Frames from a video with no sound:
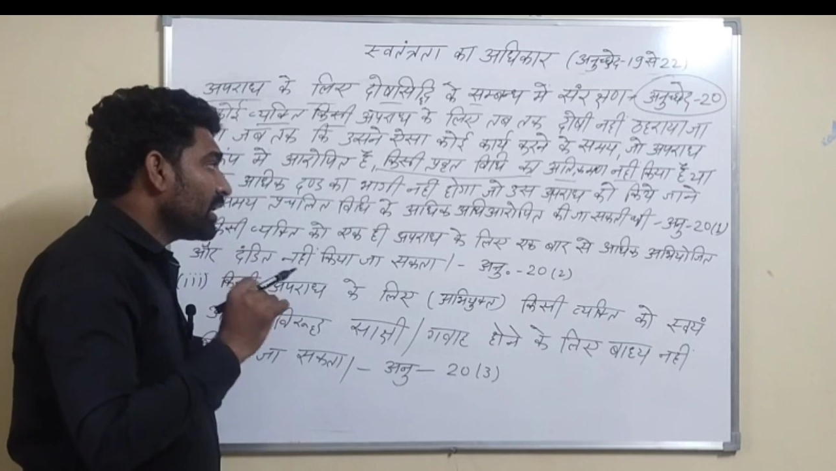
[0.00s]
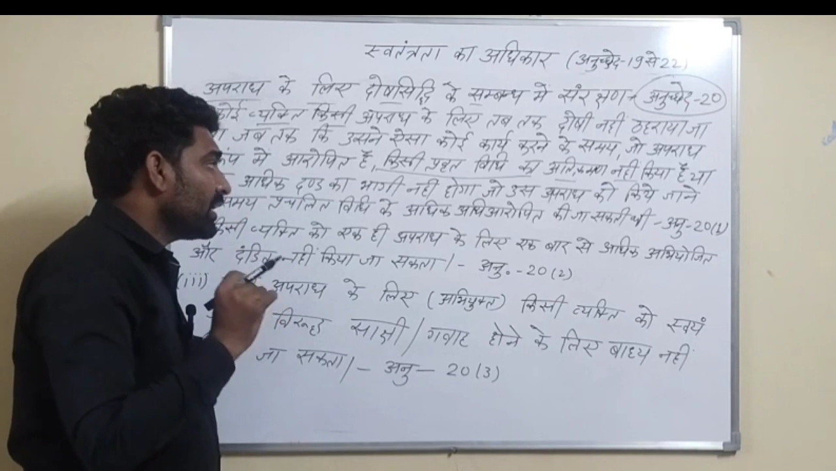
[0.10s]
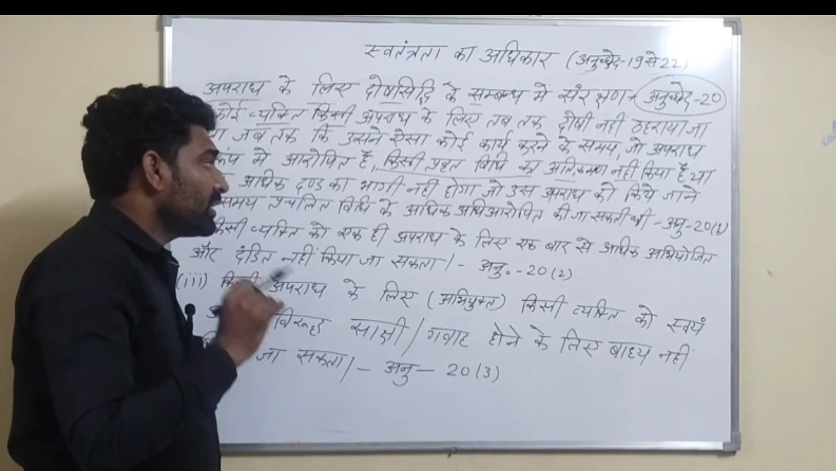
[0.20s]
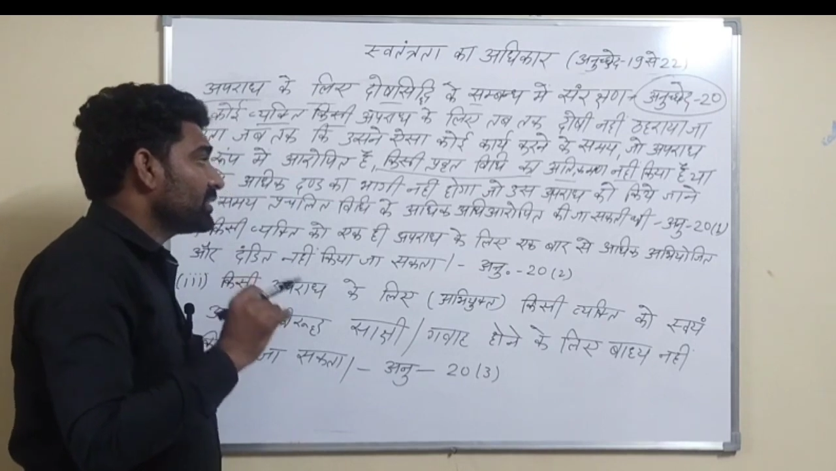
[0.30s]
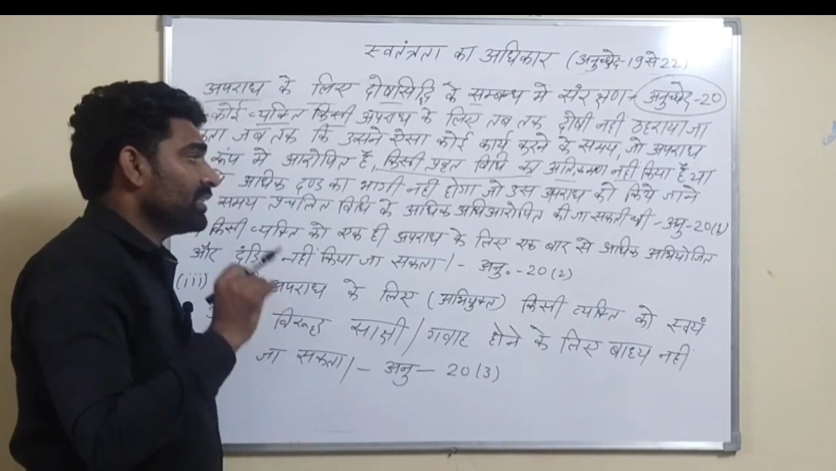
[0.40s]

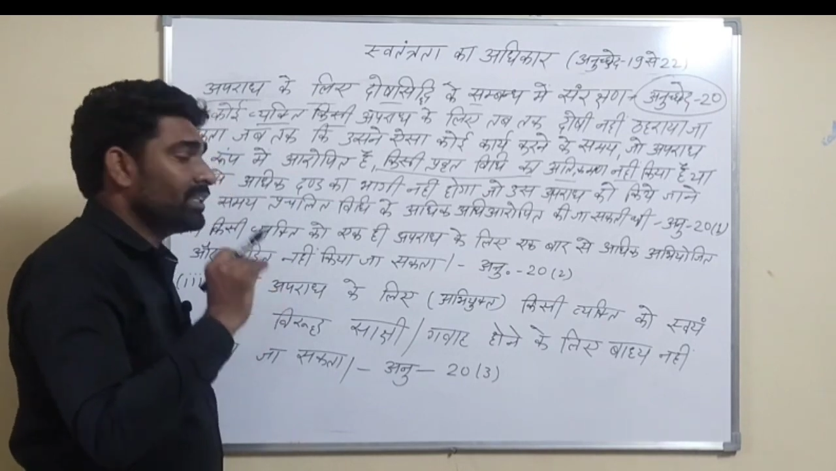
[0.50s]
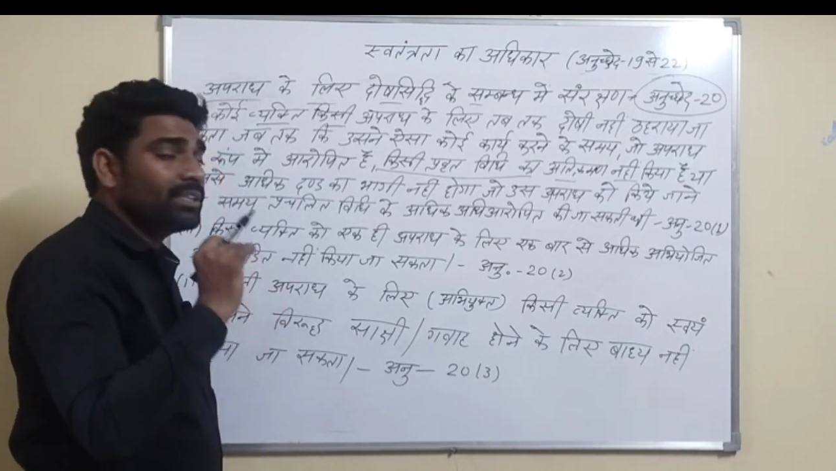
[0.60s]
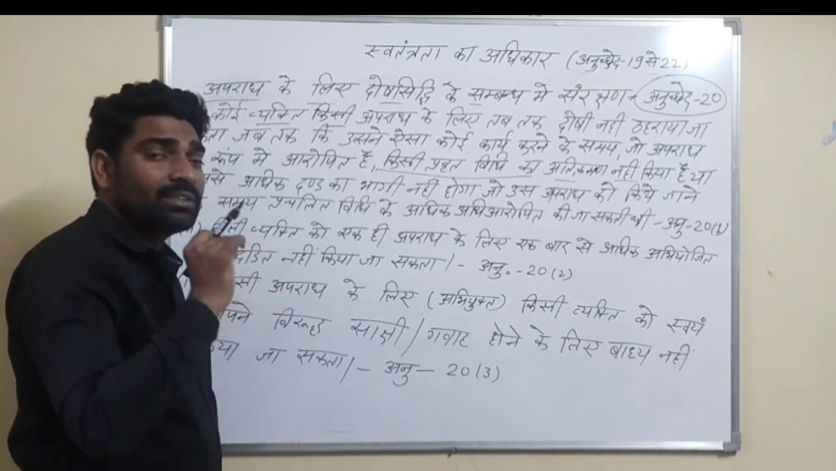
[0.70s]
कार्य से